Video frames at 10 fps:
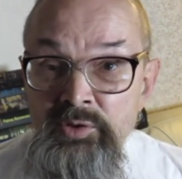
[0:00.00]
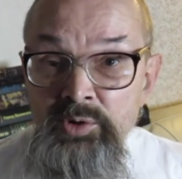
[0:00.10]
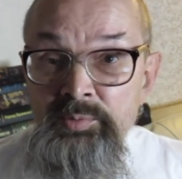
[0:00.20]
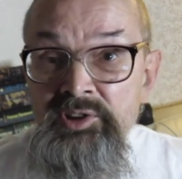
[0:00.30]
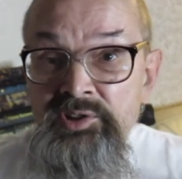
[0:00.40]

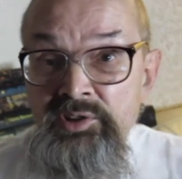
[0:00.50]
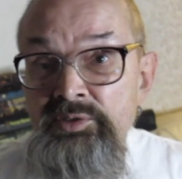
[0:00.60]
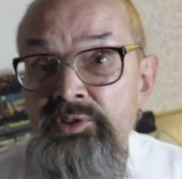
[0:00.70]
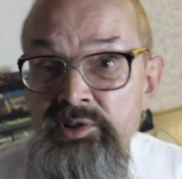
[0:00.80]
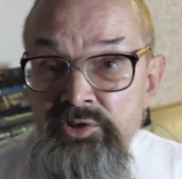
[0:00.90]
Выходит
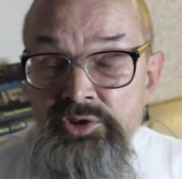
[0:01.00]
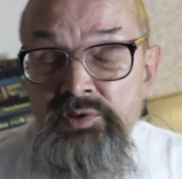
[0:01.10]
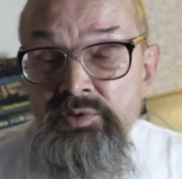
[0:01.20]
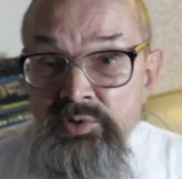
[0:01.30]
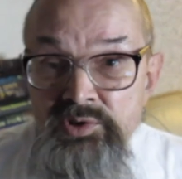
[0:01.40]
пластинка в
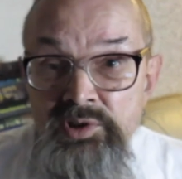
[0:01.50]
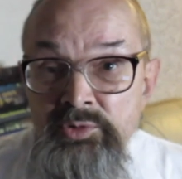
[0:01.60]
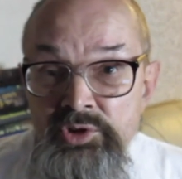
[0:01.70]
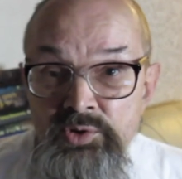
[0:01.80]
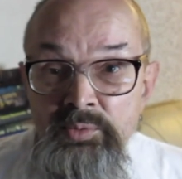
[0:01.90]

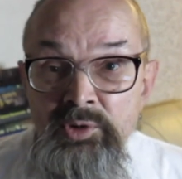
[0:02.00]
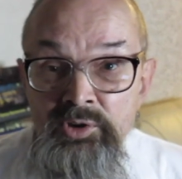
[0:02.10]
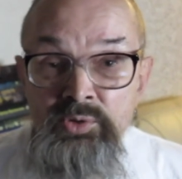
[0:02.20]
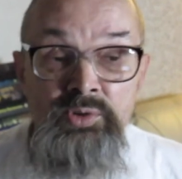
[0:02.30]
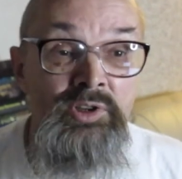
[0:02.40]
1976
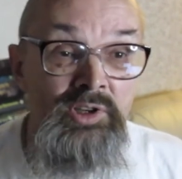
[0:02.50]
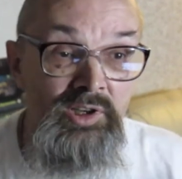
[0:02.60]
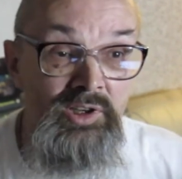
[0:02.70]
году.